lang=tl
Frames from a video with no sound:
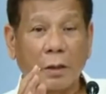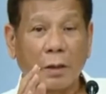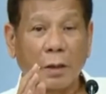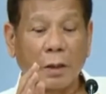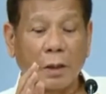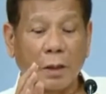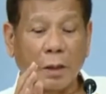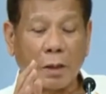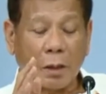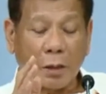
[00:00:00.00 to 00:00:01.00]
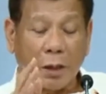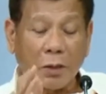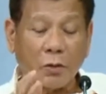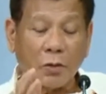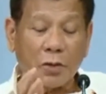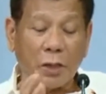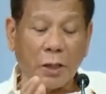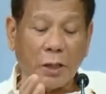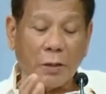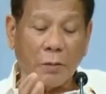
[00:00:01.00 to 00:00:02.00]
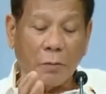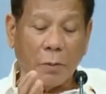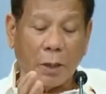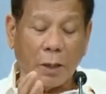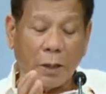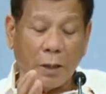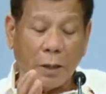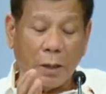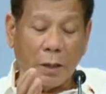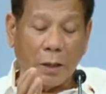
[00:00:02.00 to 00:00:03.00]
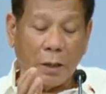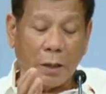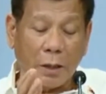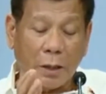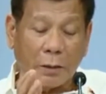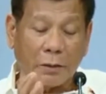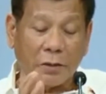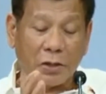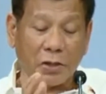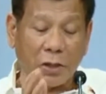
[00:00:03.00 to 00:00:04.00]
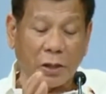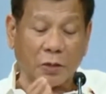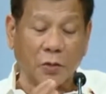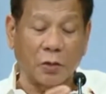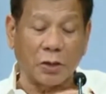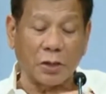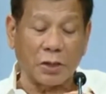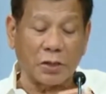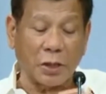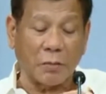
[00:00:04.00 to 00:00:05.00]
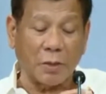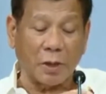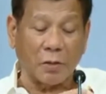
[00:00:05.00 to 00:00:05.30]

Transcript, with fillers: Uh, dito sa mga countries na ito na sinasabi ko,